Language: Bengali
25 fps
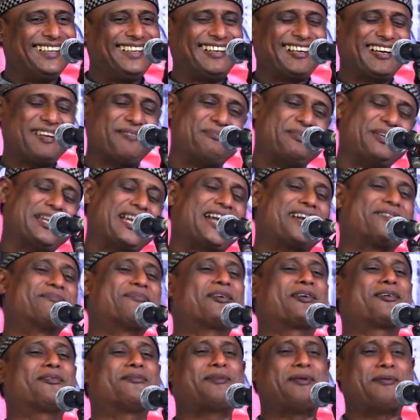এটা বিরাট
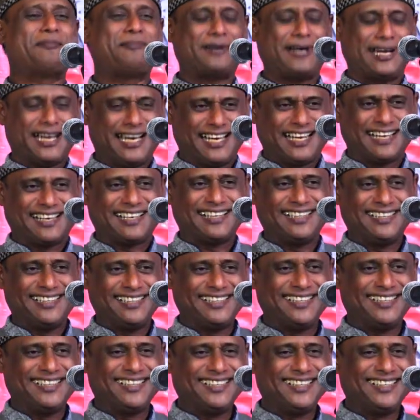বড় ব্যাপার
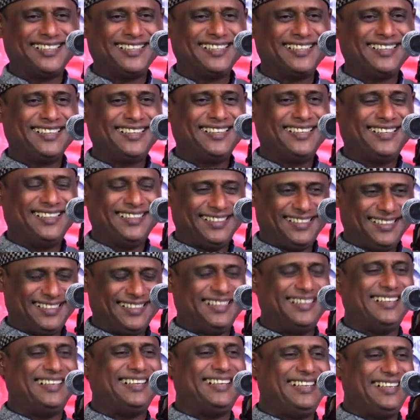
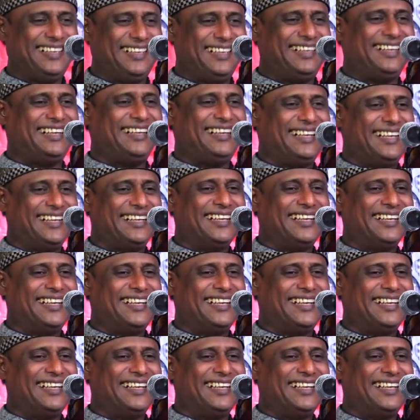হ্যাঁ